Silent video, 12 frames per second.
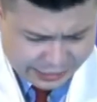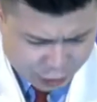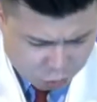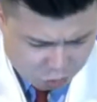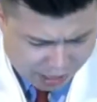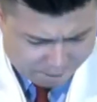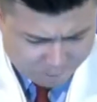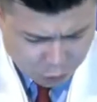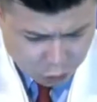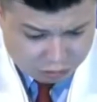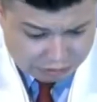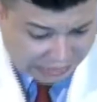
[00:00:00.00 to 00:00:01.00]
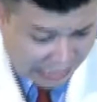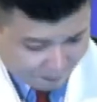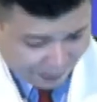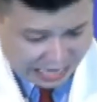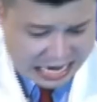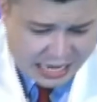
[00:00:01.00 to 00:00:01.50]

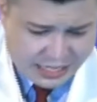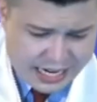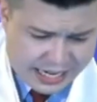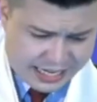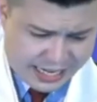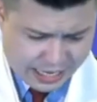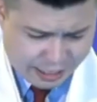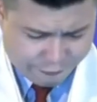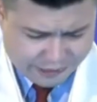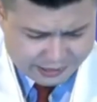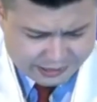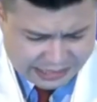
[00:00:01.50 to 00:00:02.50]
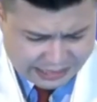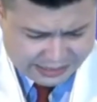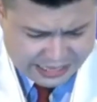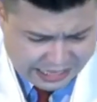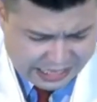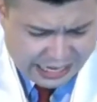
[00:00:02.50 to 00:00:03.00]
ke-28. Daniel
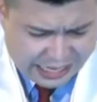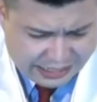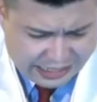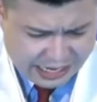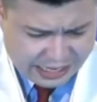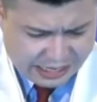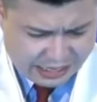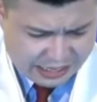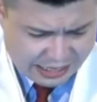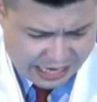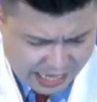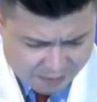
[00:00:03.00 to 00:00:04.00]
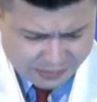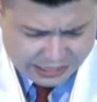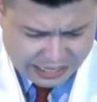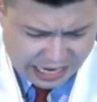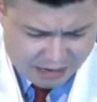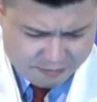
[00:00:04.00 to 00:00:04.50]
pasalnya yang ke-6
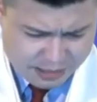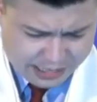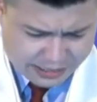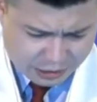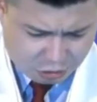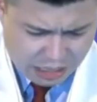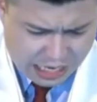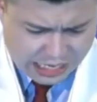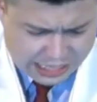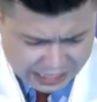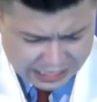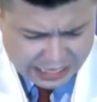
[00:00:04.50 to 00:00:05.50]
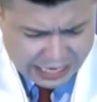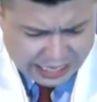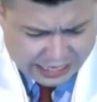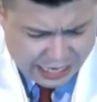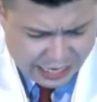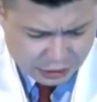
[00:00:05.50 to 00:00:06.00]
kita akan baca saudara
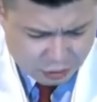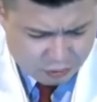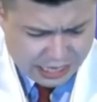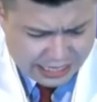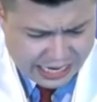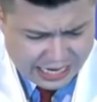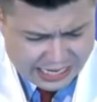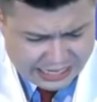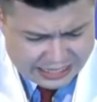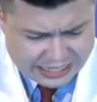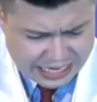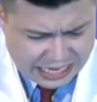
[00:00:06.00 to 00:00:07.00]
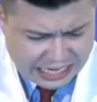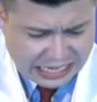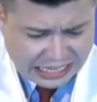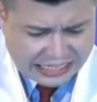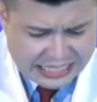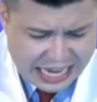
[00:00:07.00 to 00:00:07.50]
yaitu dari ayatnya
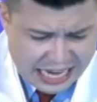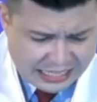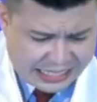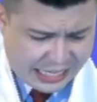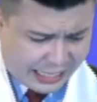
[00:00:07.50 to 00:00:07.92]
yang